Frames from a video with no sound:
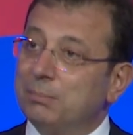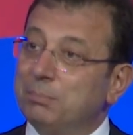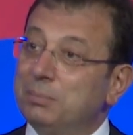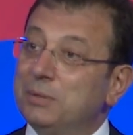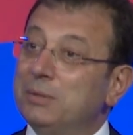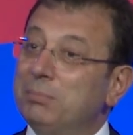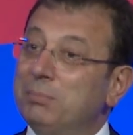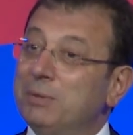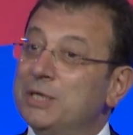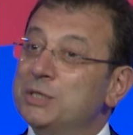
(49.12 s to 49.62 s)

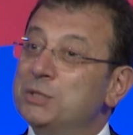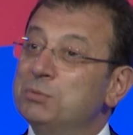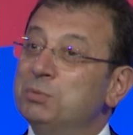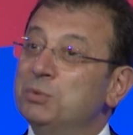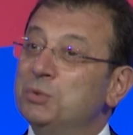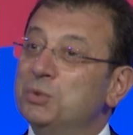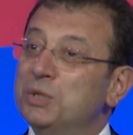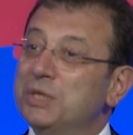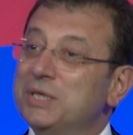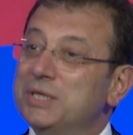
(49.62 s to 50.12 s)
bir
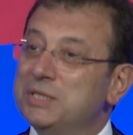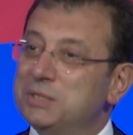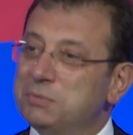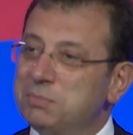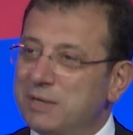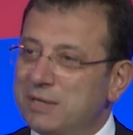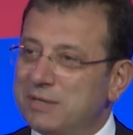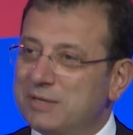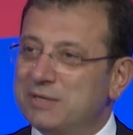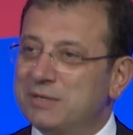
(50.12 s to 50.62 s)
mecburi
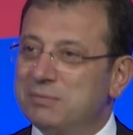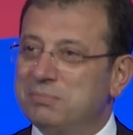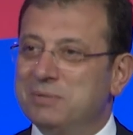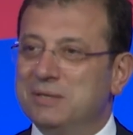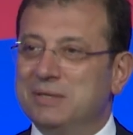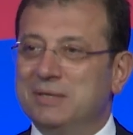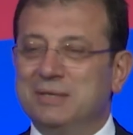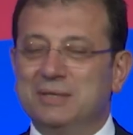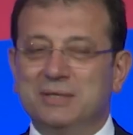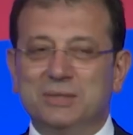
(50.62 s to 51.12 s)
hizmet
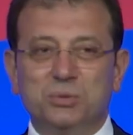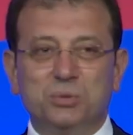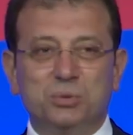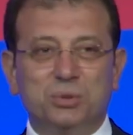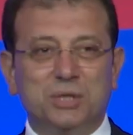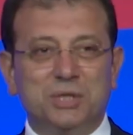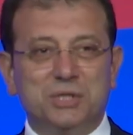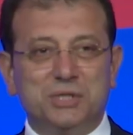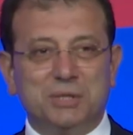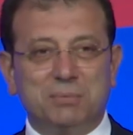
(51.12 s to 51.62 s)
gibi
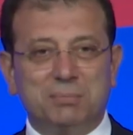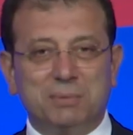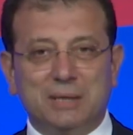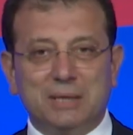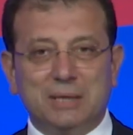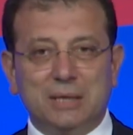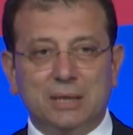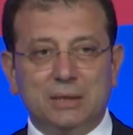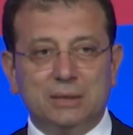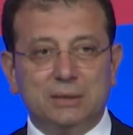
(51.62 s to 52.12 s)
sürece
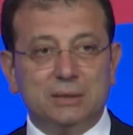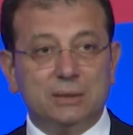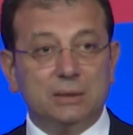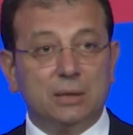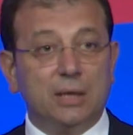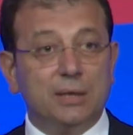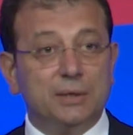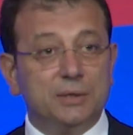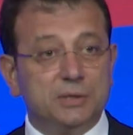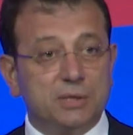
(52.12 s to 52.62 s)
bakan,
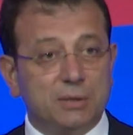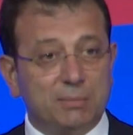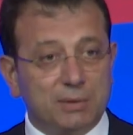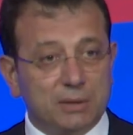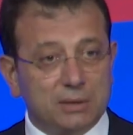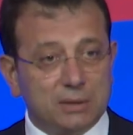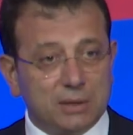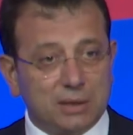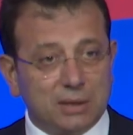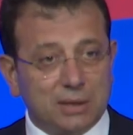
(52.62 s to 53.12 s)
aynı
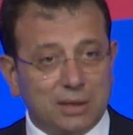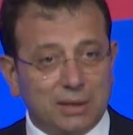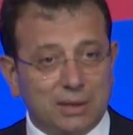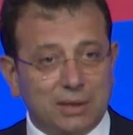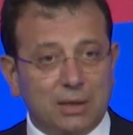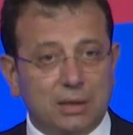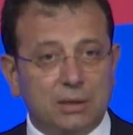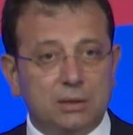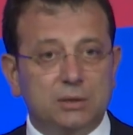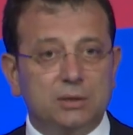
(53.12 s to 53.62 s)
zamanda
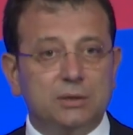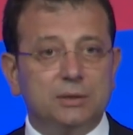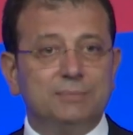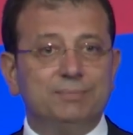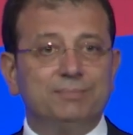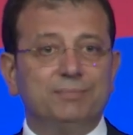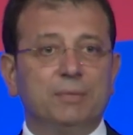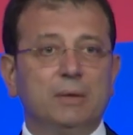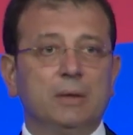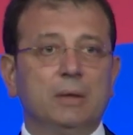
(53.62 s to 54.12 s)
kararlı
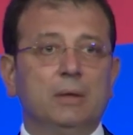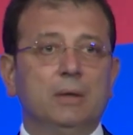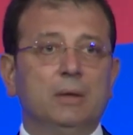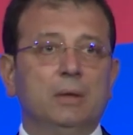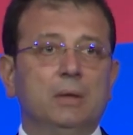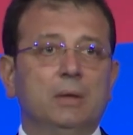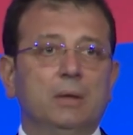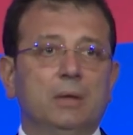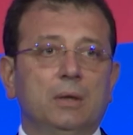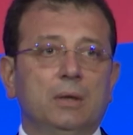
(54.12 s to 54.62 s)

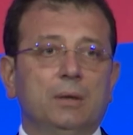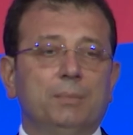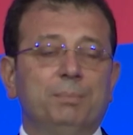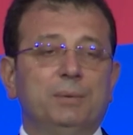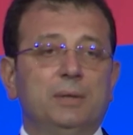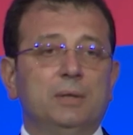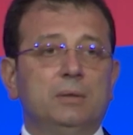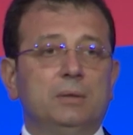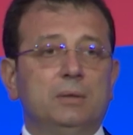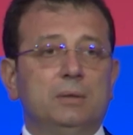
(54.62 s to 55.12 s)

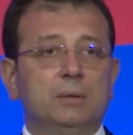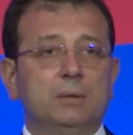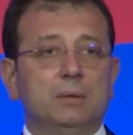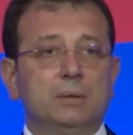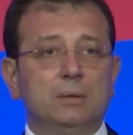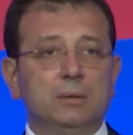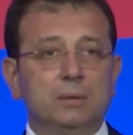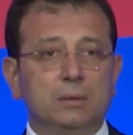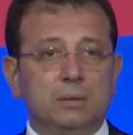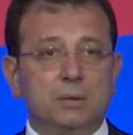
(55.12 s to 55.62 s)
bir
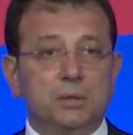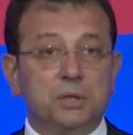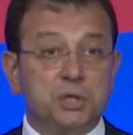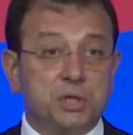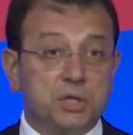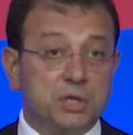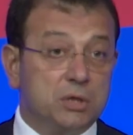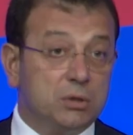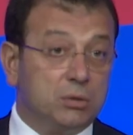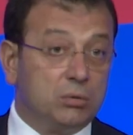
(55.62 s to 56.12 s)

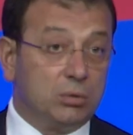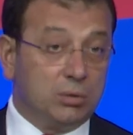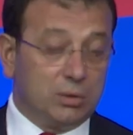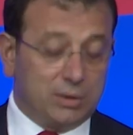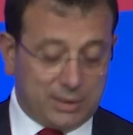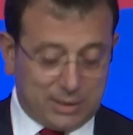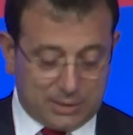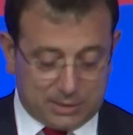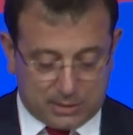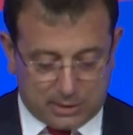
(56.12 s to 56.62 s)
kişilik
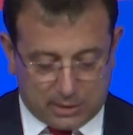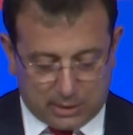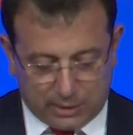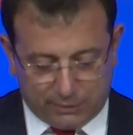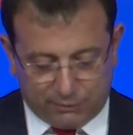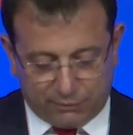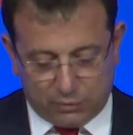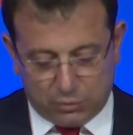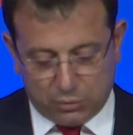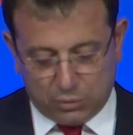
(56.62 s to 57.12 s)
olarak
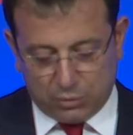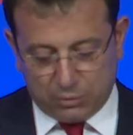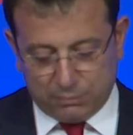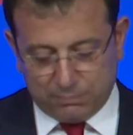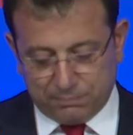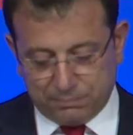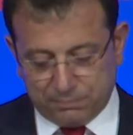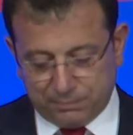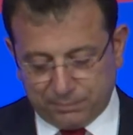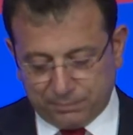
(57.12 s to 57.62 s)

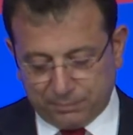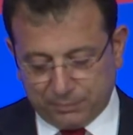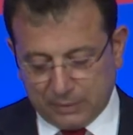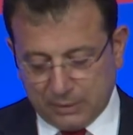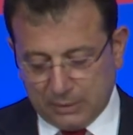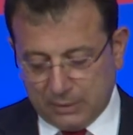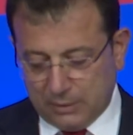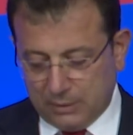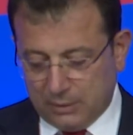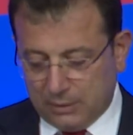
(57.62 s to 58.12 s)
tarifliyorum.
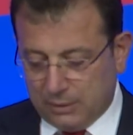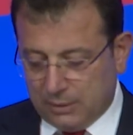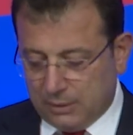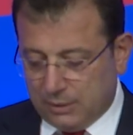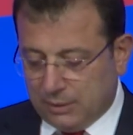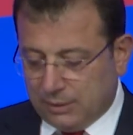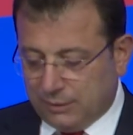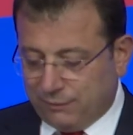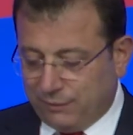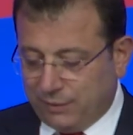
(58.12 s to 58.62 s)

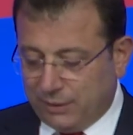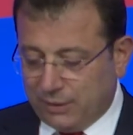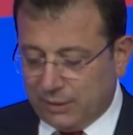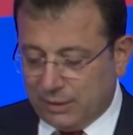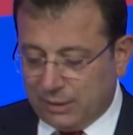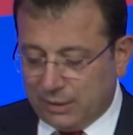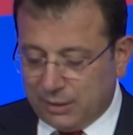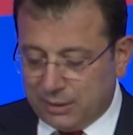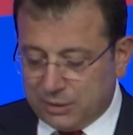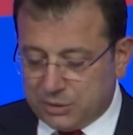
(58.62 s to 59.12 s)
Ve
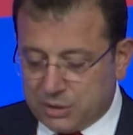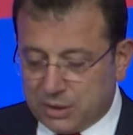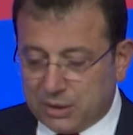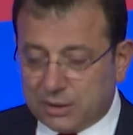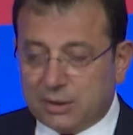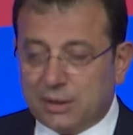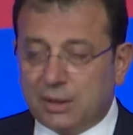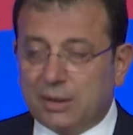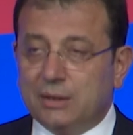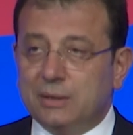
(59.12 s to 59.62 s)

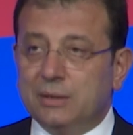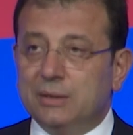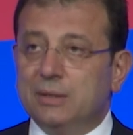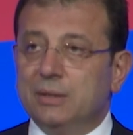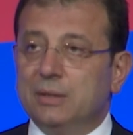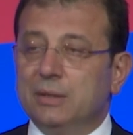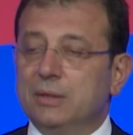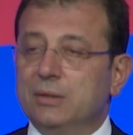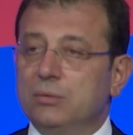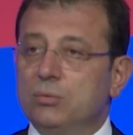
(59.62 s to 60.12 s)
gerçekten
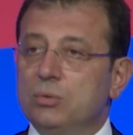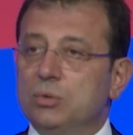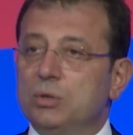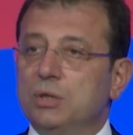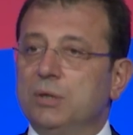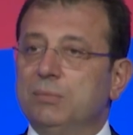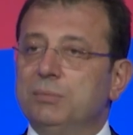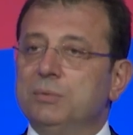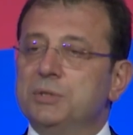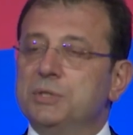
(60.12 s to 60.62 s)
e,
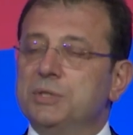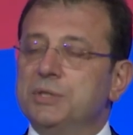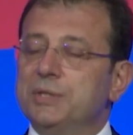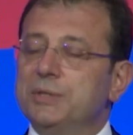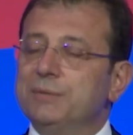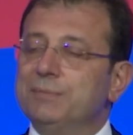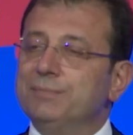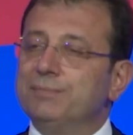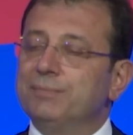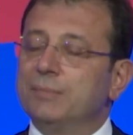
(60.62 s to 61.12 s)

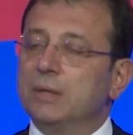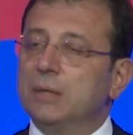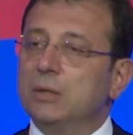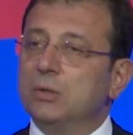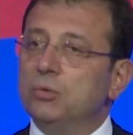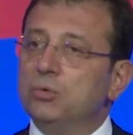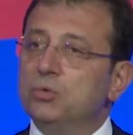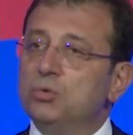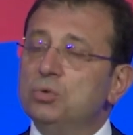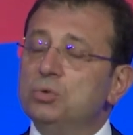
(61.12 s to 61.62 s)
ülkemizin
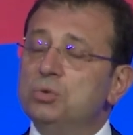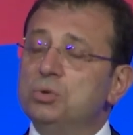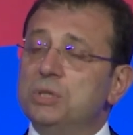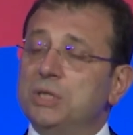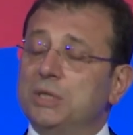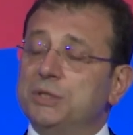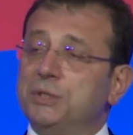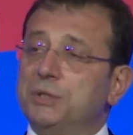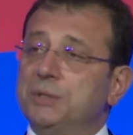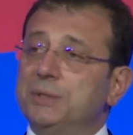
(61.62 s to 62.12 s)
100
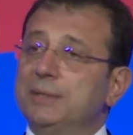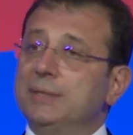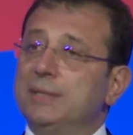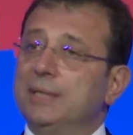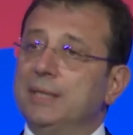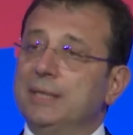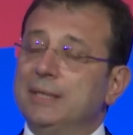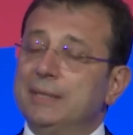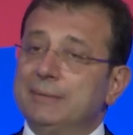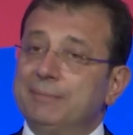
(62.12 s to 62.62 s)

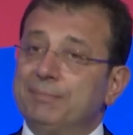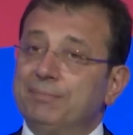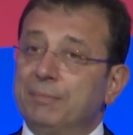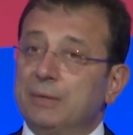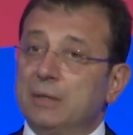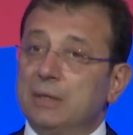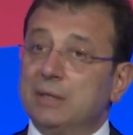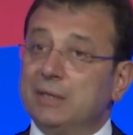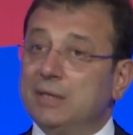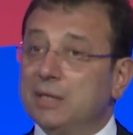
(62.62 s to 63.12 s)
yaşında
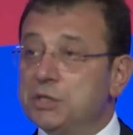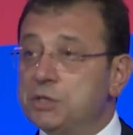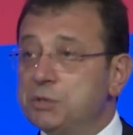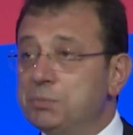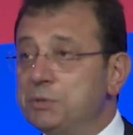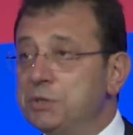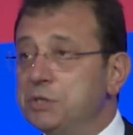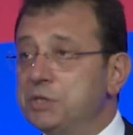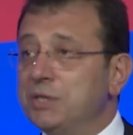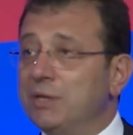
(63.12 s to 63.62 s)

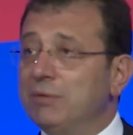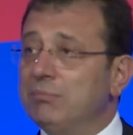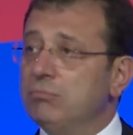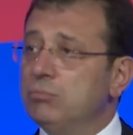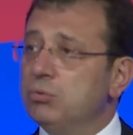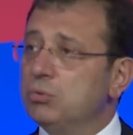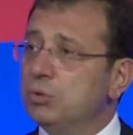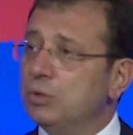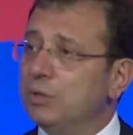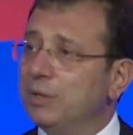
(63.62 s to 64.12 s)

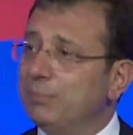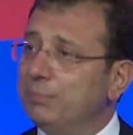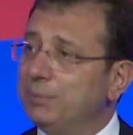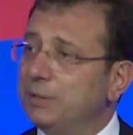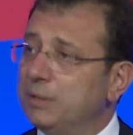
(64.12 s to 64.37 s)
geçmişten bugüne